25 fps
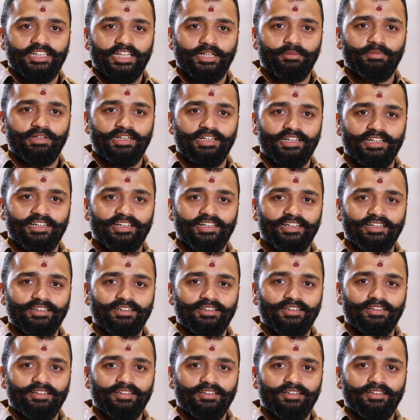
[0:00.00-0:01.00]
मिठाई भंडार है
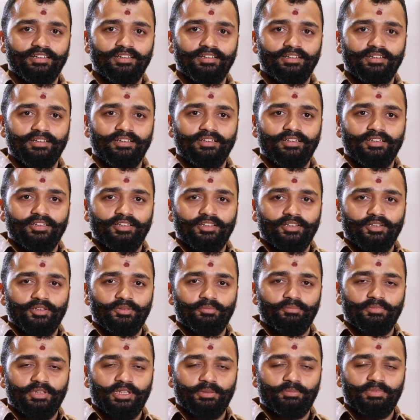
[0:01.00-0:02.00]

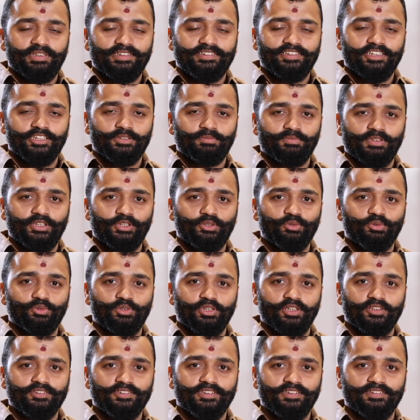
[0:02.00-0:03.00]
मैं बिज़नेस में
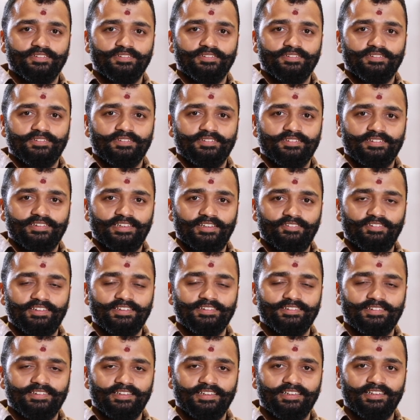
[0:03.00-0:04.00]

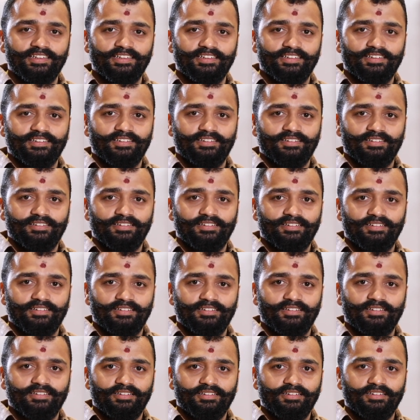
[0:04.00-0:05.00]
2007 से
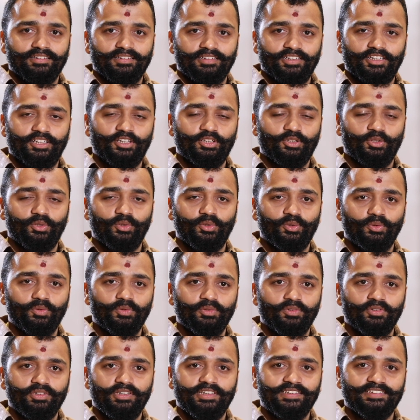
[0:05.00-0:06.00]
इंक्लूड हूँ
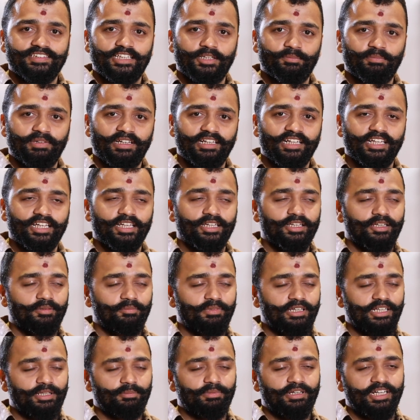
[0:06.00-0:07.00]
इससे पहले
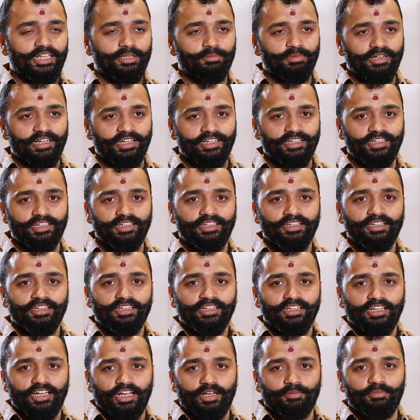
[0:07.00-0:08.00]
हमारे बड़े भाई
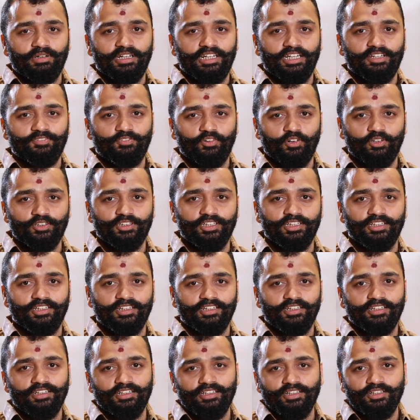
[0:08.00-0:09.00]
हमारे
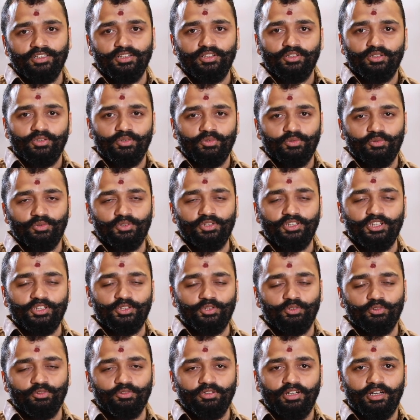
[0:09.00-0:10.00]
फादर उनके
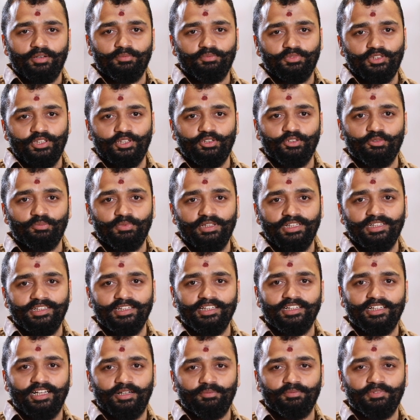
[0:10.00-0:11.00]
थ्रू हम तीनों
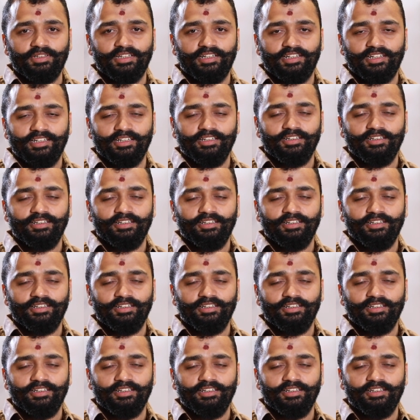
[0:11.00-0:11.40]
मिलके काम कर रहे